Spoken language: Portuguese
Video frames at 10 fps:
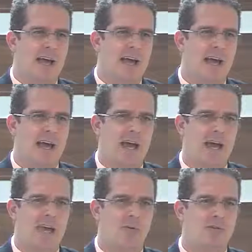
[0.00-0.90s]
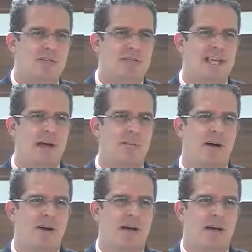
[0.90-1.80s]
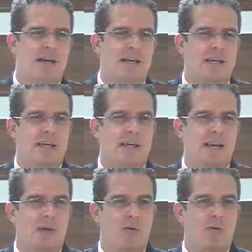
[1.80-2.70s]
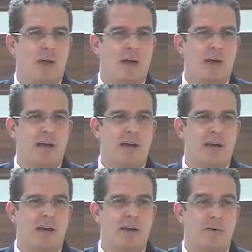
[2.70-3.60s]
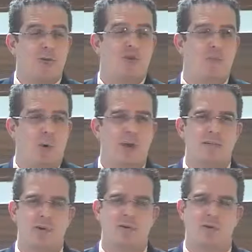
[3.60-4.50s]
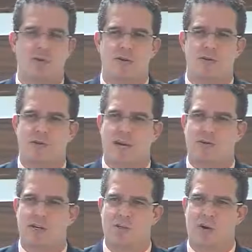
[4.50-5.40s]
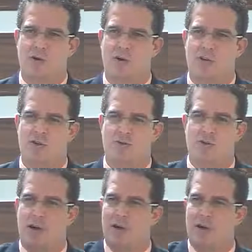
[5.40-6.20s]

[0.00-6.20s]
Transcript: é, e é um sistema que não, é, é não estimula as pessoas a usarem o transporte coletivo.